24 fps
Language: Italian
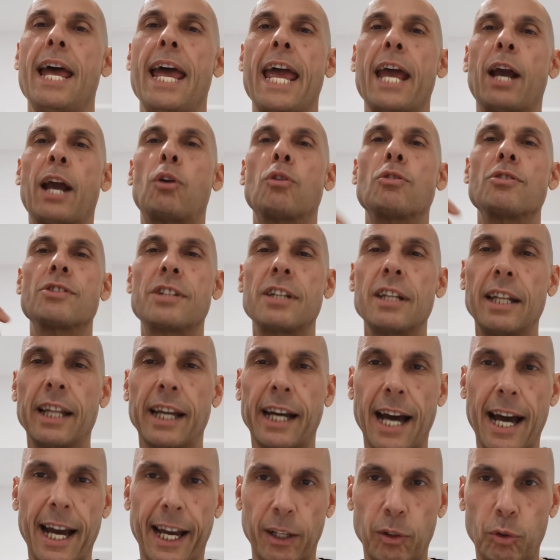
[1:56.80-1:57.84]
e
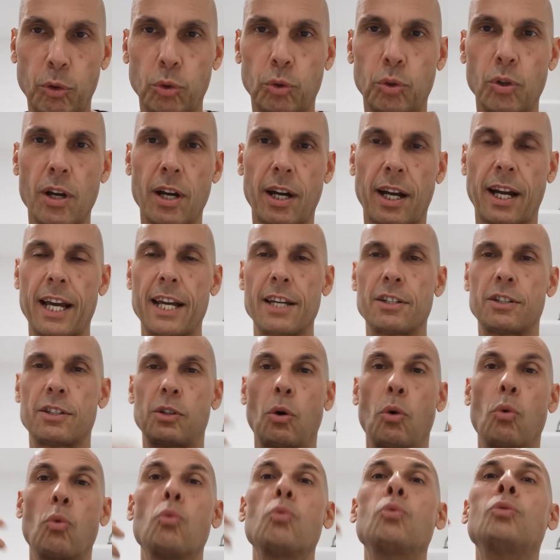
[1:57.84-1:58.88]
considerare tutto il
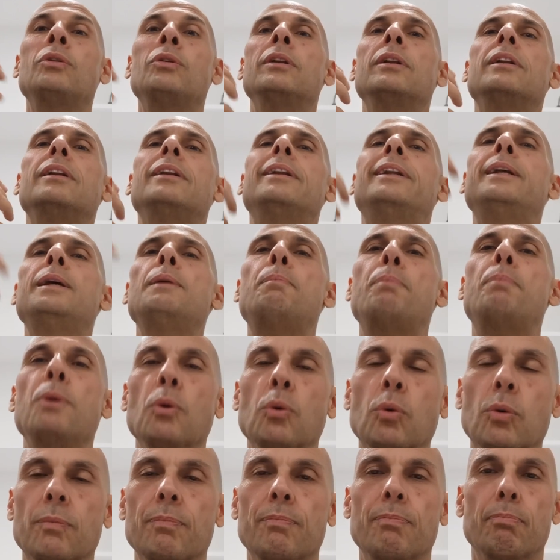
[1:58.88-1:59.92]
resto un di
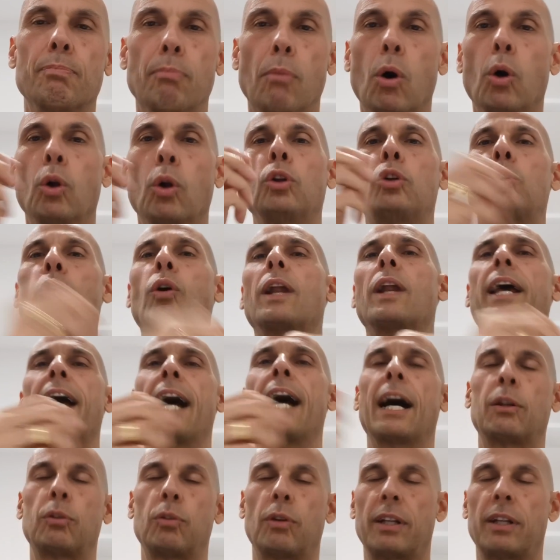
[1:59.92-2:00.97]
più molto
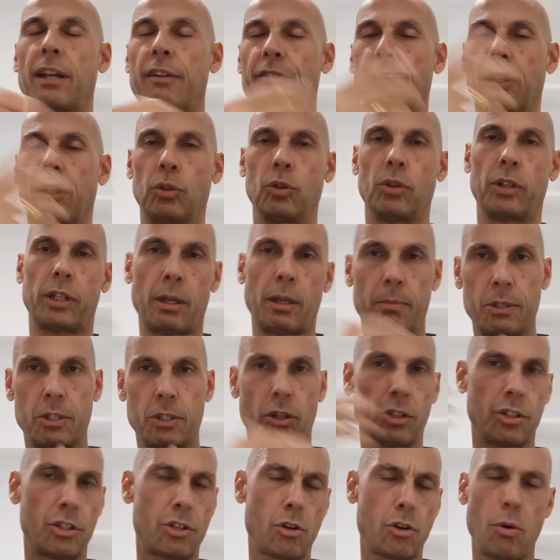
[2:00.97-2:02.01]
legato a dei fattori
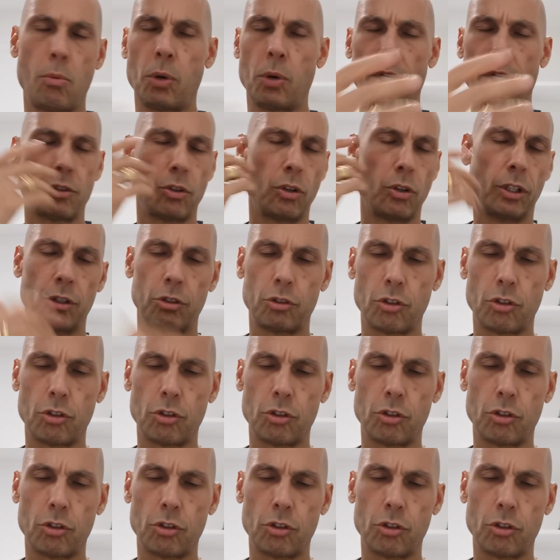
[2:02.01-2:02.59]
episodici. Comunque sono